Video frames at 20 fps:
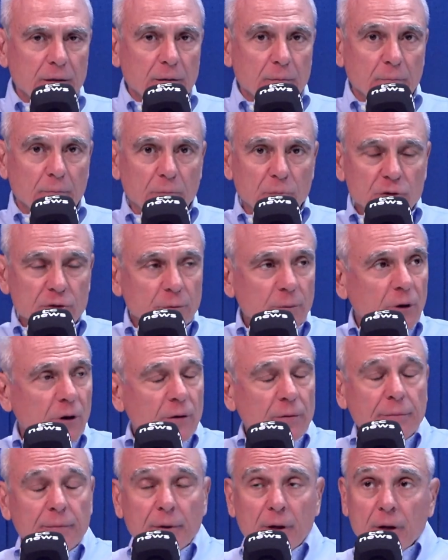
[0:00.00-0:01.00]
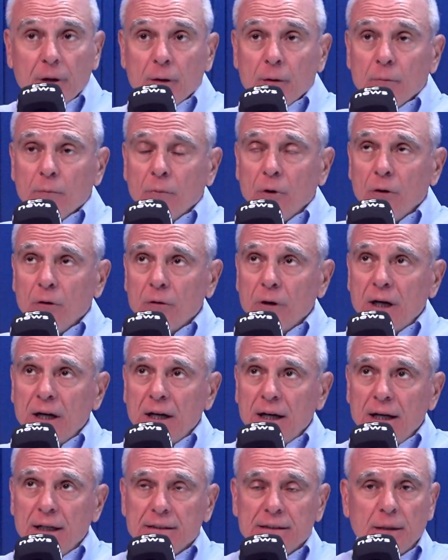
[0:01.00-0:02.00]
Muito bom. Bom,
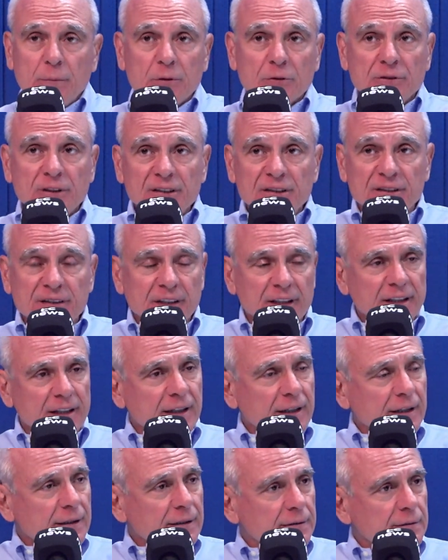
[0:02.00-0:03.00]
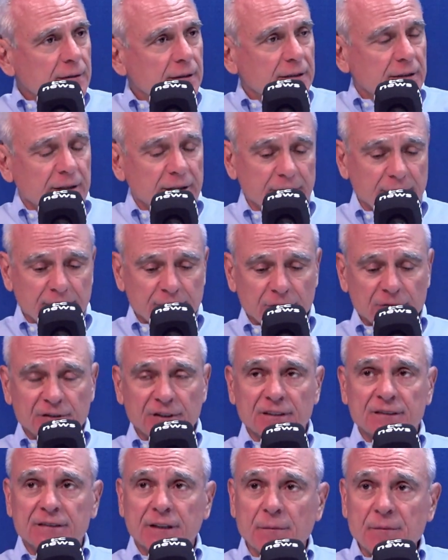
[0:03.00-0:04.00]
a WDC, né? É,
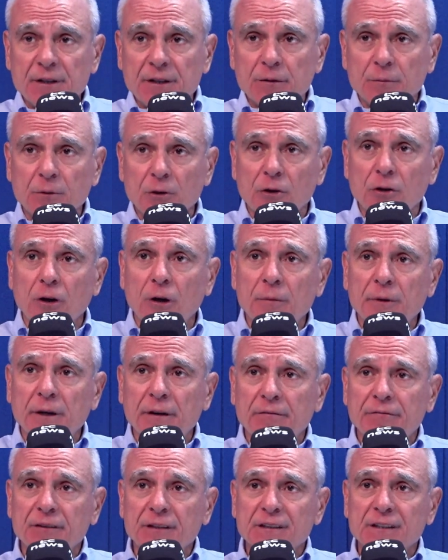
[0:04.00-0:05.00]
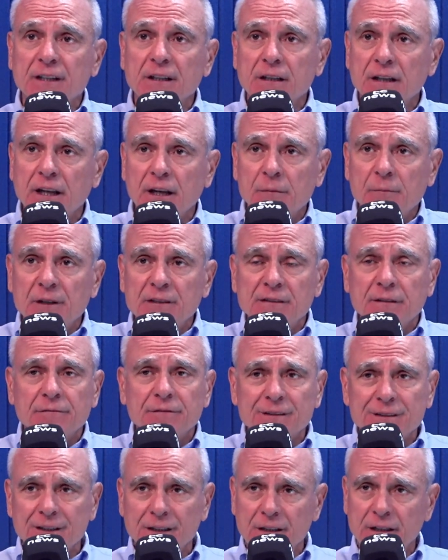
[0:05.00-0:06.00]
vocês sabem que o meu nome é Vanderlei, mas é
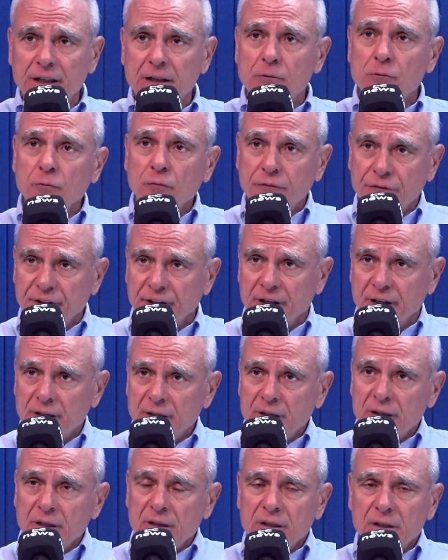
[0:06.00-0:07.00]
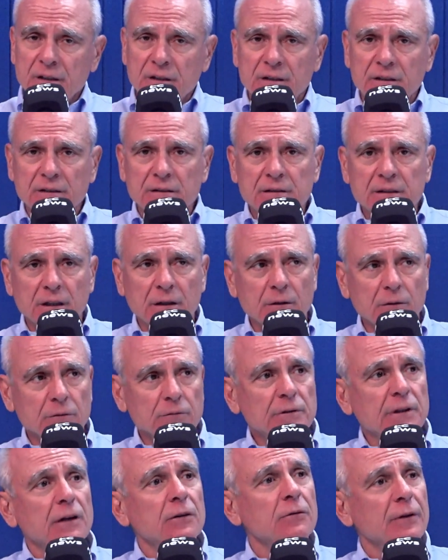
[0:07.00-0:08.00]
Vanderlei com V.
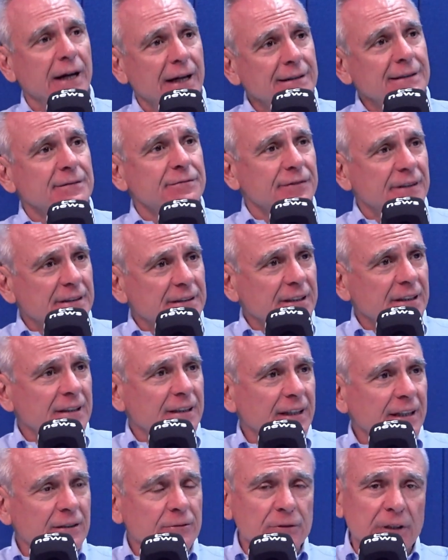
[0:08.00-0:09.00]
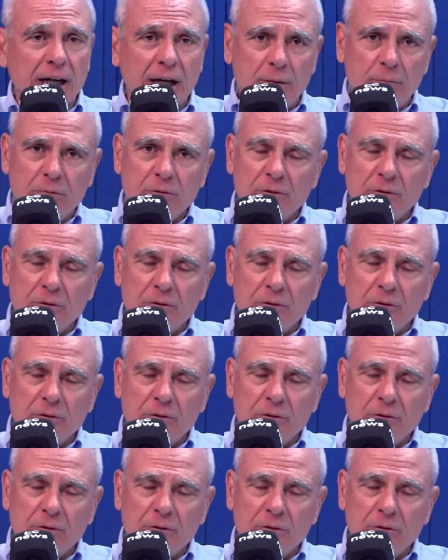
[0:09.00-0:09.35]
Então não é de Vanderlei o W,